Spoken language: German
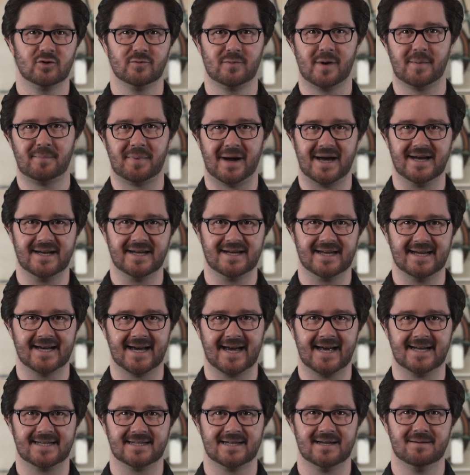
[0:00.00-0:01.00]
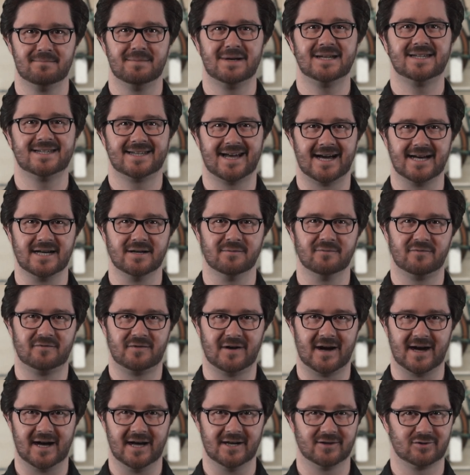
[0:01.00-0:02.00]
du über beide Geräte mit deinem
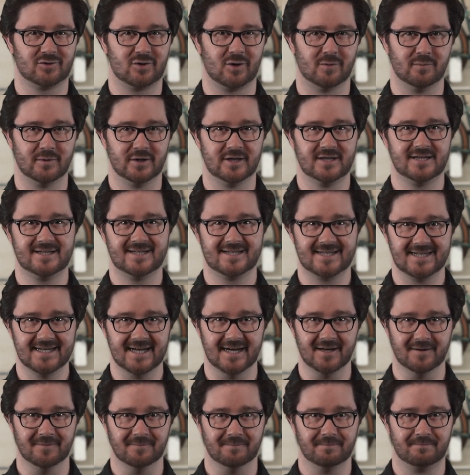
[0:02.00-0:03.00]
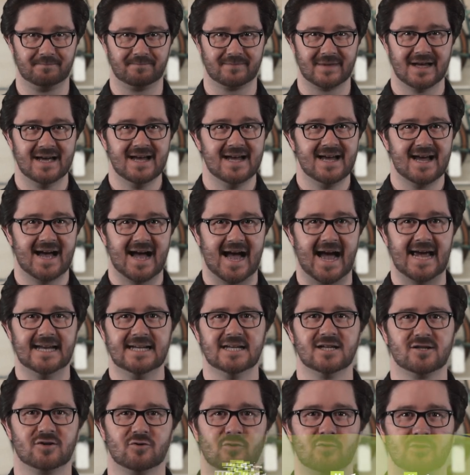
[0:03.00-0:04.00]
Fahrrad kommunizieren.
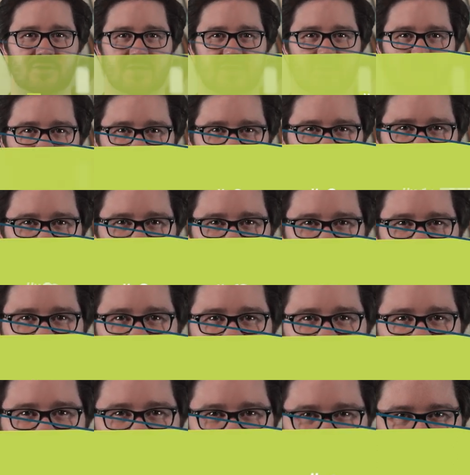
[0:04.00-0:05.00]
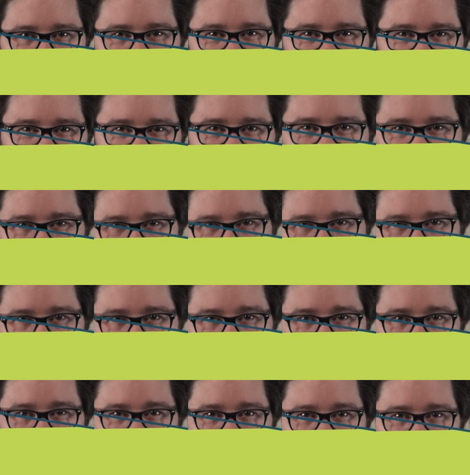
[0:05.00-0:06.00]
Einen großen Unterschied gibt es aber.
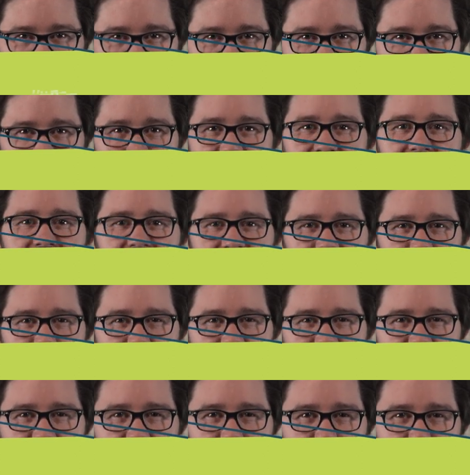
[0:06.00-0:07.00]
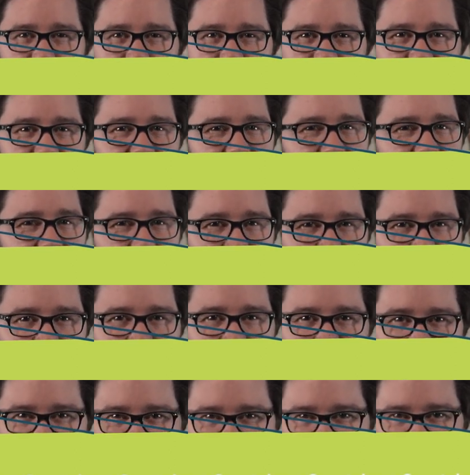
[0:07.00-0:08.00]
Moderne Smartphones sind viel
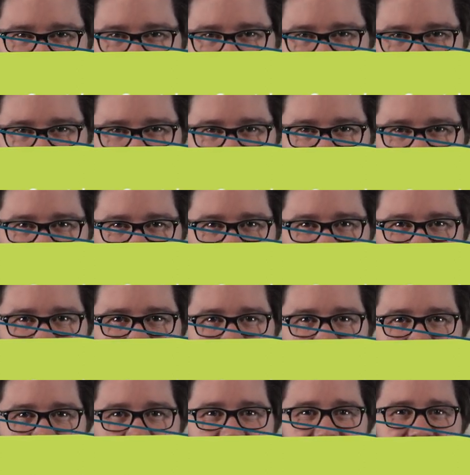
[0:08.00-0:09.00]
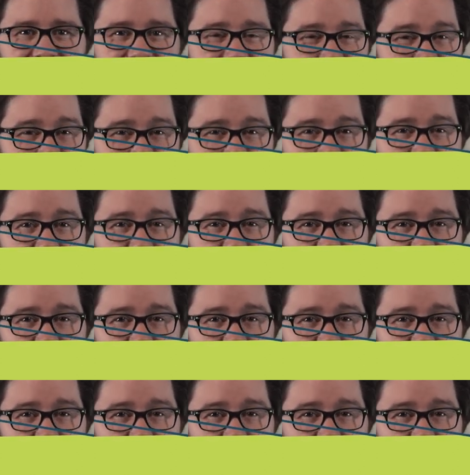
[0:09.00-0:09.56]
leistungsstärker als jeder